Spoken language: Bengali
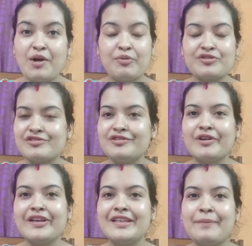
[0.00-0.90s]
প্রচণ্ড
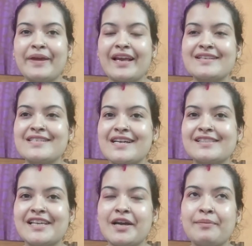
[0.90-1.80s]
খিদে পেয়ে গেছে
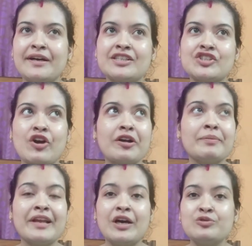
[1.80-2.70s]
আজকে আমার
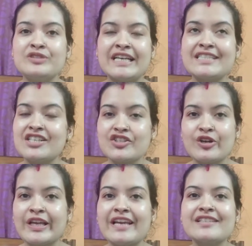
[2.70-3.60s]
সকালবেলা উঠে জিরে
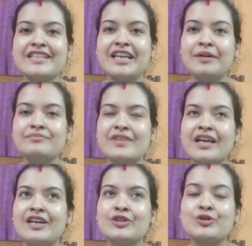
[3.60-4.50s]
জল খেয়েছিলাম
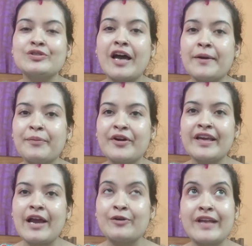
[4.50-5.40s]
তো তারপরে
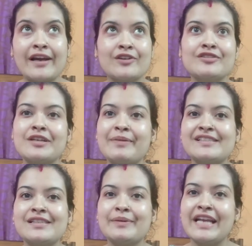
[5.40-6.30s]
এখন এগারোটা
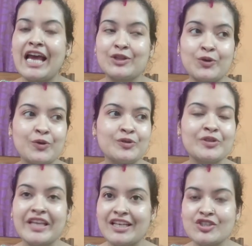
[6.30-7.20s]
বাজে মানে এতক্ষণ
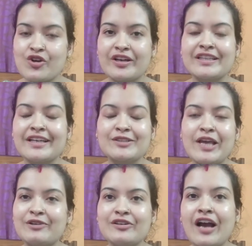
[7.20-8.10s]
ধরতে গেলে সকাল থেকে তো
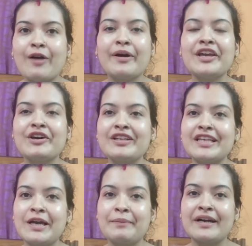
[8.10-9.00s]
এখনও খাওয়াই হয়নি
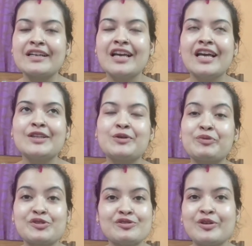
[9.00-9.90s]
আমার তো
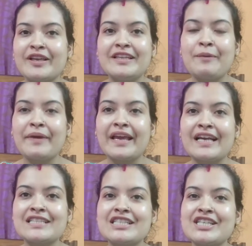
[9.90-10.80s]
প্রচণ্ড খিদে পেয়ে
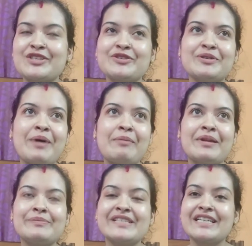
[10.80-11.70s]
গেছে সেই জন্য
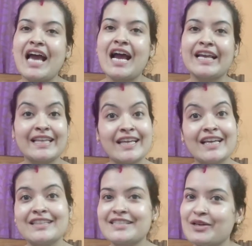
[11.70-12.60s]
ভাবলাম যে না খেতে
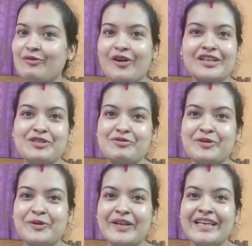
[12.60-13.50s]
খেতে আজকে ব্লগটা শুরু
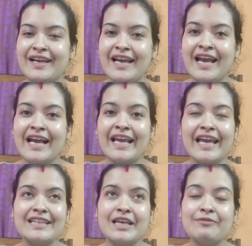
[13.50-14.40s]
করি
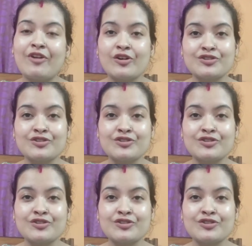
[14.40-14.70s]
খেয়ে দেয়ে ব্লগ